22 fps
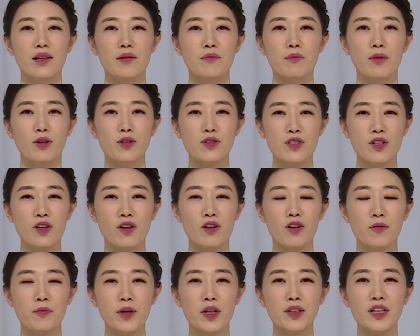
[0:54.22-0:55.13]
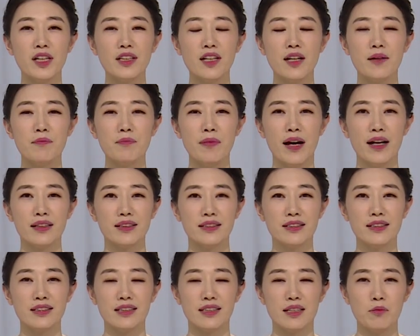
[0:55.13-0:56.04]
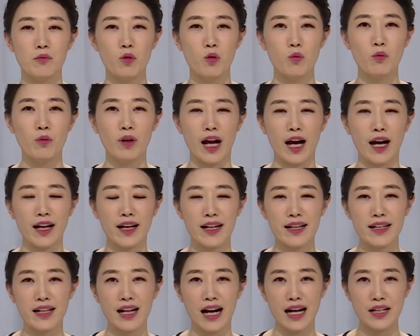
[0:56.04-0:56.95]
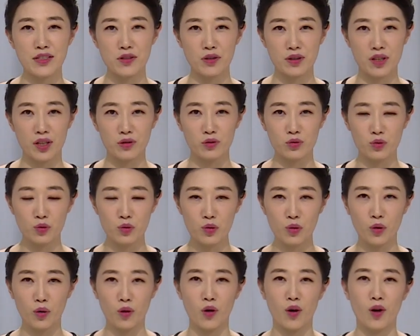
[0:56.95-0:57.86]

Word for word: 먼저 편안한 발을 몸 가까이 가져다 두고